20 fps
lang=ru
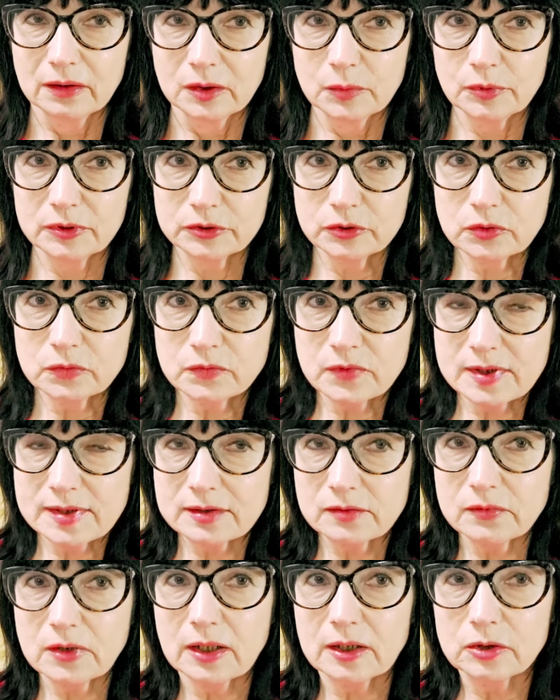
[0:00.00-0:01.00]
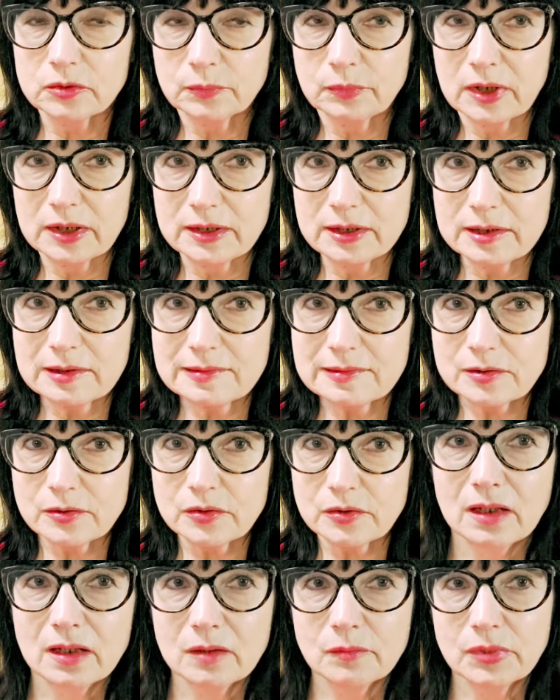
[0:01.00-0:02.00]
и потом вызывают
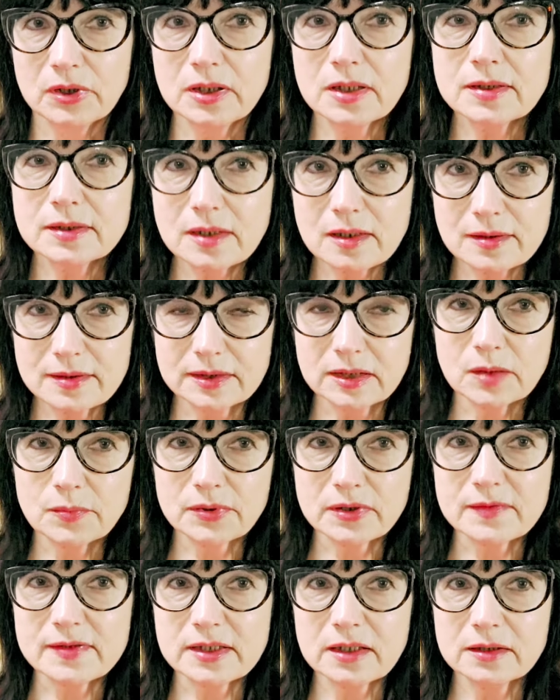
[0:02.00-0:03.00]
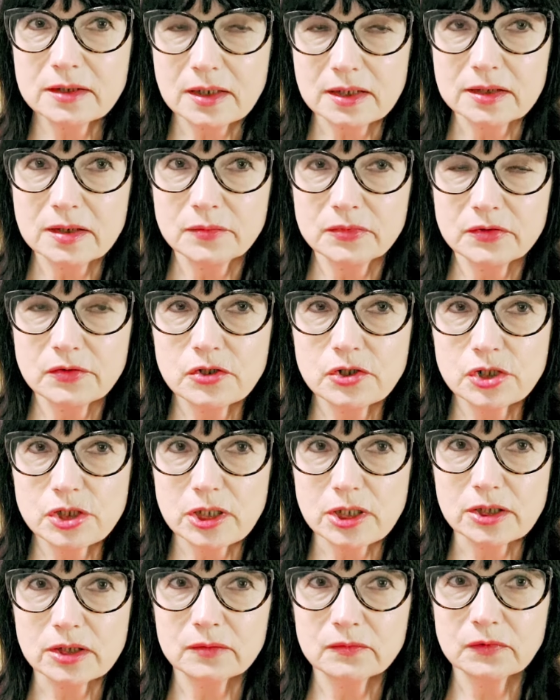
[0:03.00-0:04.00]
полицию, как полицейский профессиональным
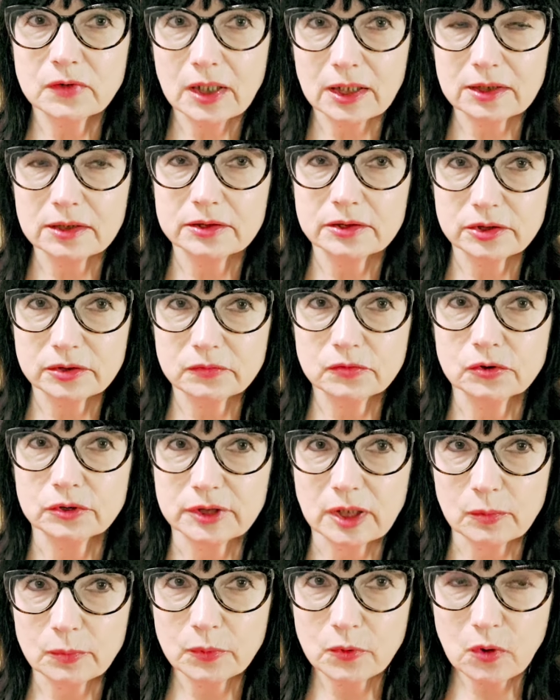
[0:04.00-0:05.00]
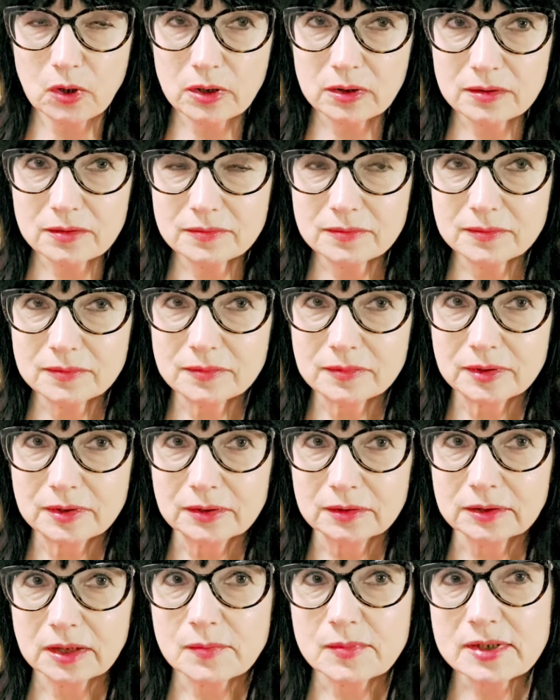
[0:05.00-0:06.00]
движением валит его на пол.
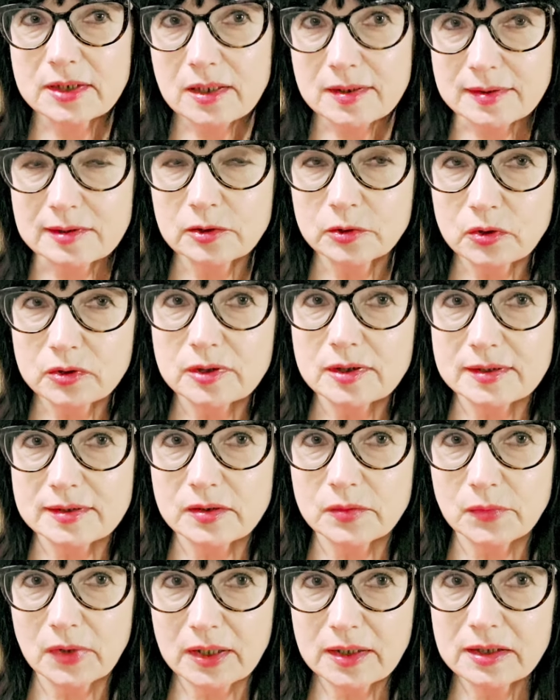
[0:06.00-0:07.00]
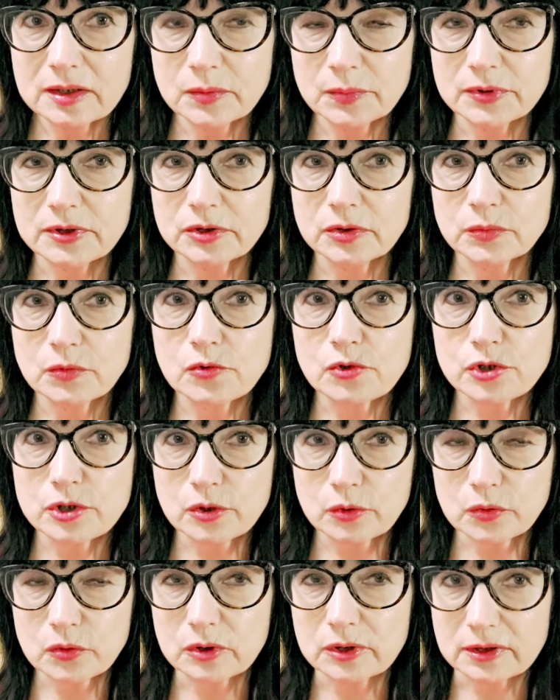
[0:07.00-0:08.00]
Там сзади кто-то снимает, поэтому
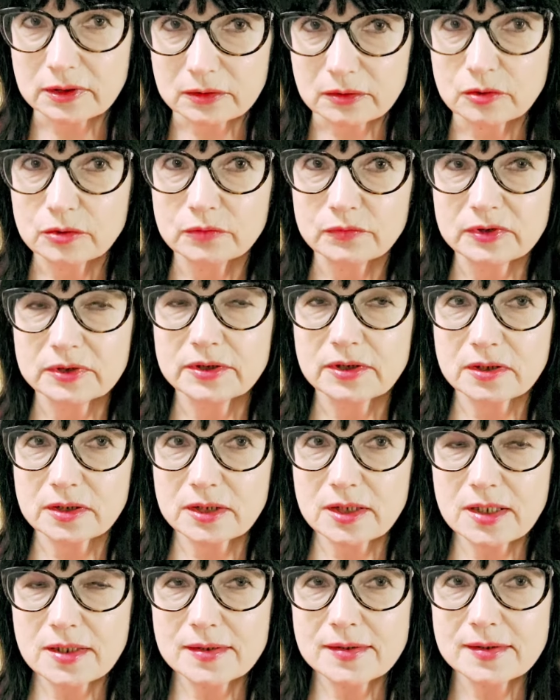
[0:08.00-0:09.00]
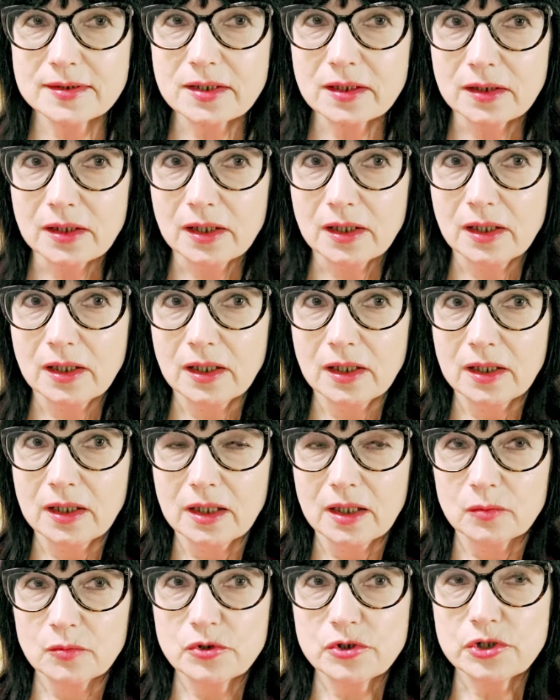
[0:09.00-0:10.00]
уже ролик он в интернете.
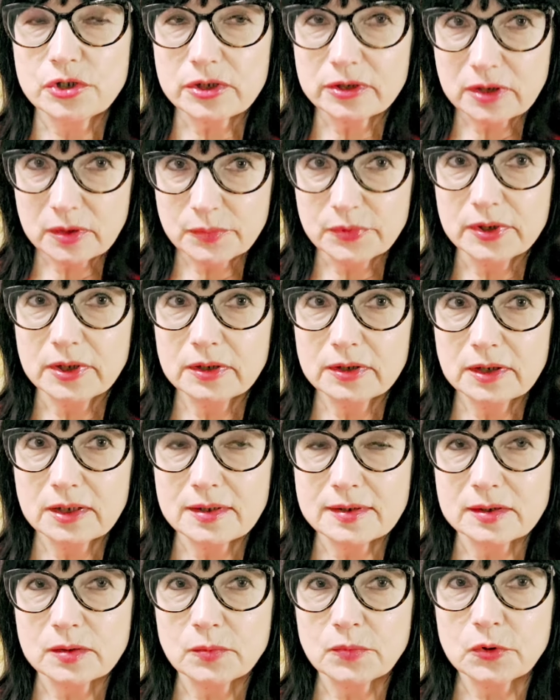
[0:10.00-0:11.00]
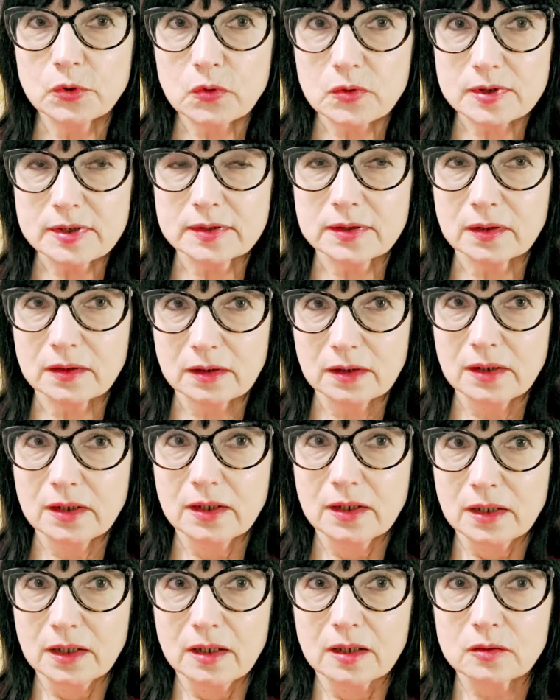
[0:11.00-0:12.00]
Мужчина перед этим просто
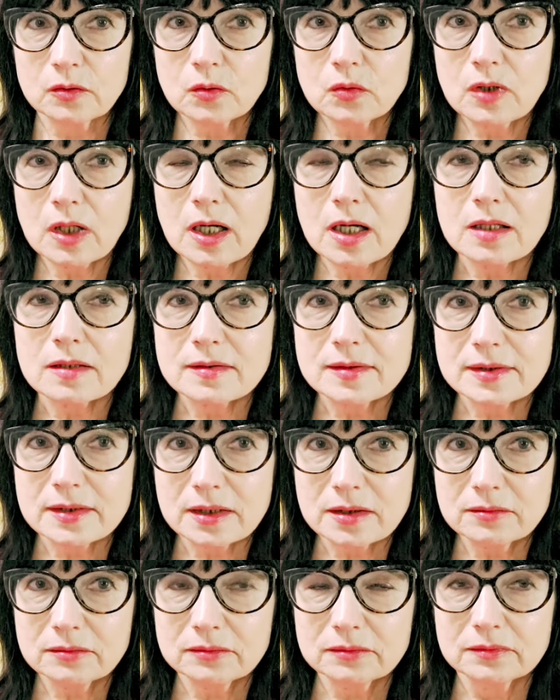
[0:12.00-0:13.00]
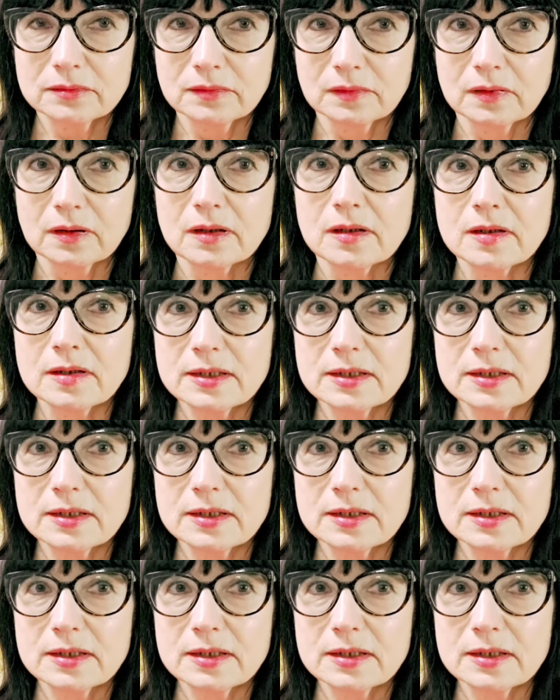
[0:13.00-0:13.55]
ругался, э,